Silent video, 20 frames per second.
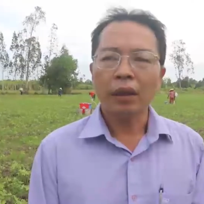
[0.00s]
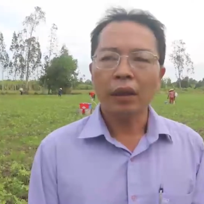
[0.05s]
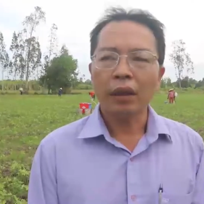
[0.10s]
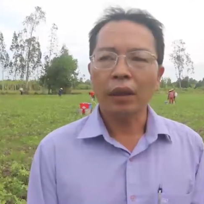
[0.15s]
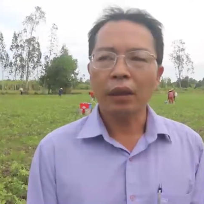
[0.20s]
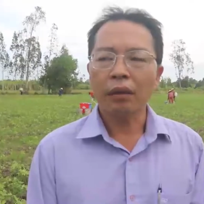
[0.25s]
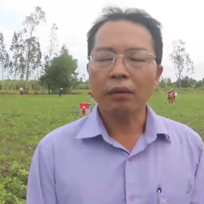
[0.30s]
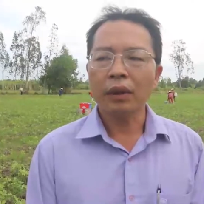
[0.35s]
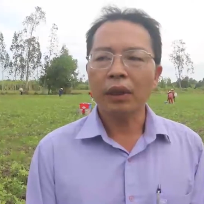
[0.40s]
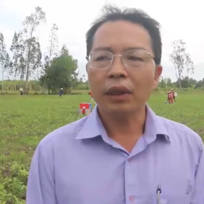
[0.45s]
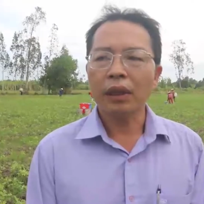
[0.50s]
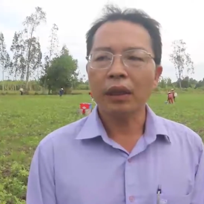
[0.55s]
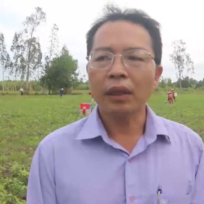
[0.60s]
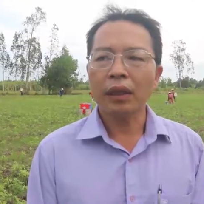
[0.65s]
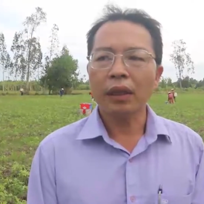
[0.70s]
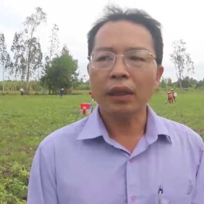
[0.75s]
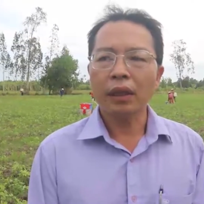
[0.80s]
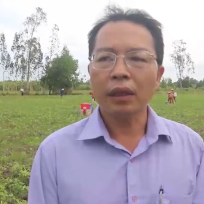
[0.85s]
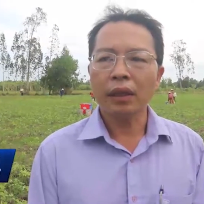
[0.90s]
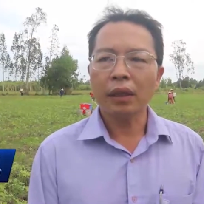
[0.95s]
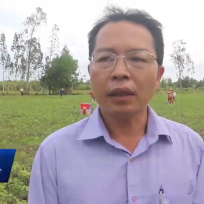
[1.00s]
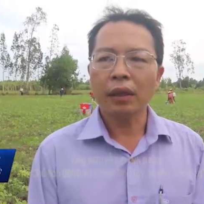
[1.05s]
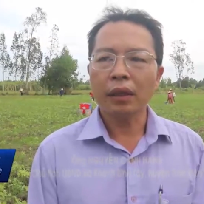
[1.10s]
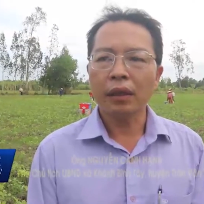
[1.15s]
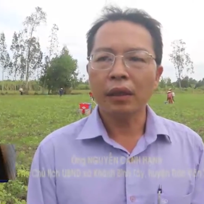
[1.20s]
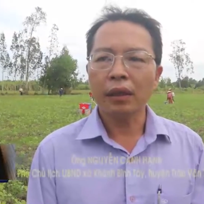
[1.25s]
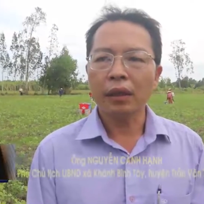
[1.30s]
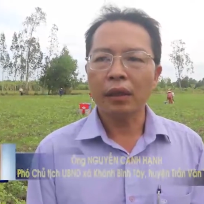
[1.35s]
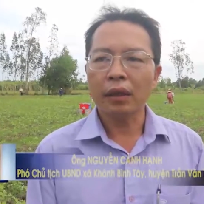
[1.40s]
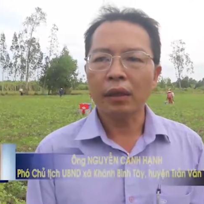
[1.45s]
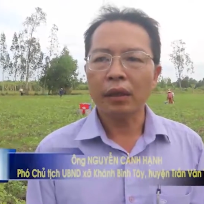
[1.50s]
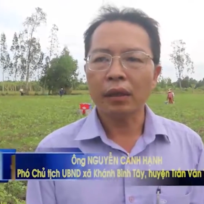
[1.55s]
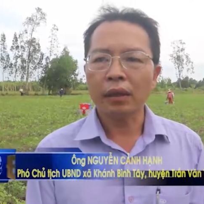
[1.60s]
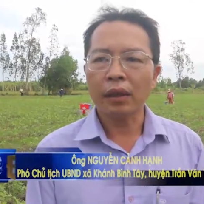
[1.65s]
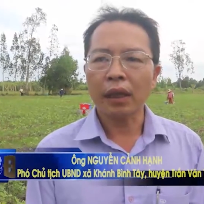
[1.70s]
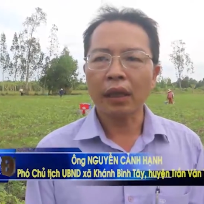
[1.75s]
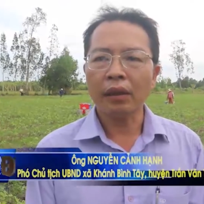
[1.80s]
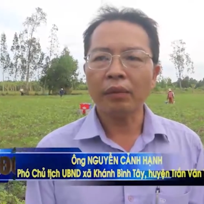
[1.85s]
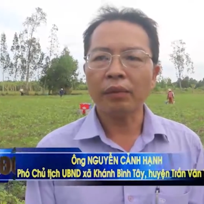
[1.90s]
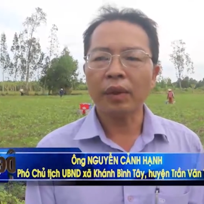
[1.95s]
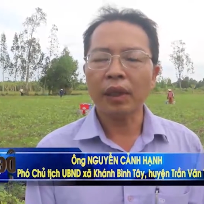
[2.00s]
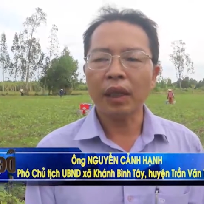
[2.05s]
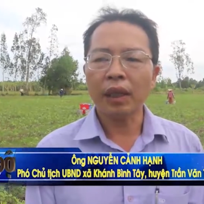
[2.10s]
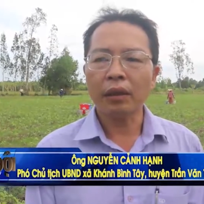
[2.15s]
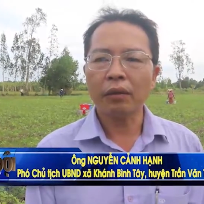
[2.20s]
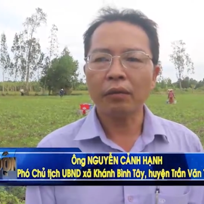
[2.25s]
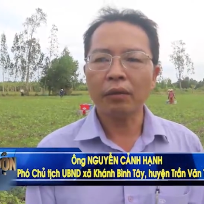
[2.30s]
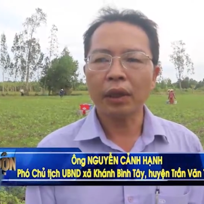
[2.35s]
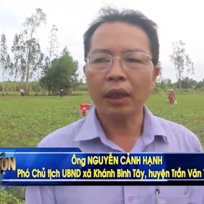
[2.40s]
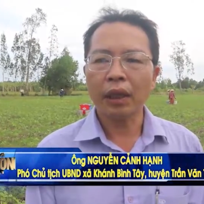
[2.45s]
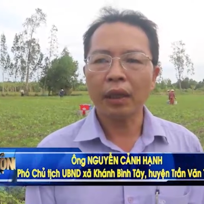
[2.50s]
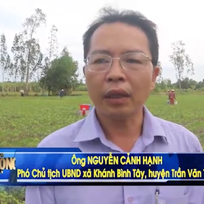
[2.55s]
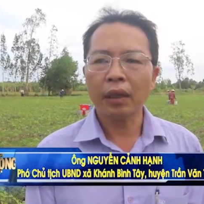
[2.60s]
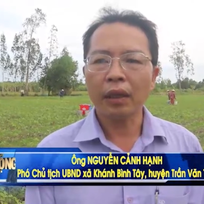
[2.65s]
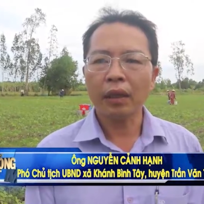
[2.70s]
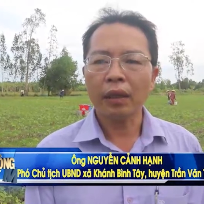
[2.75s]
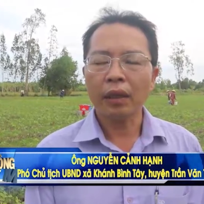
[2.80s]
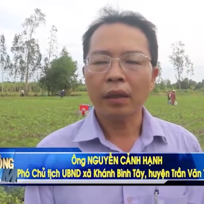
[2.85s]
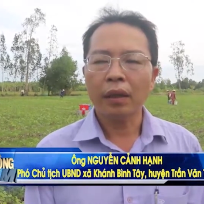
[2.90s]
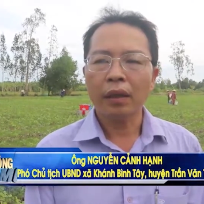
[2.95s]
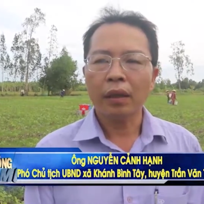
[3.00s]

Thì trong thời gian tới thì ờ, sở của mình Tây cũng sẽ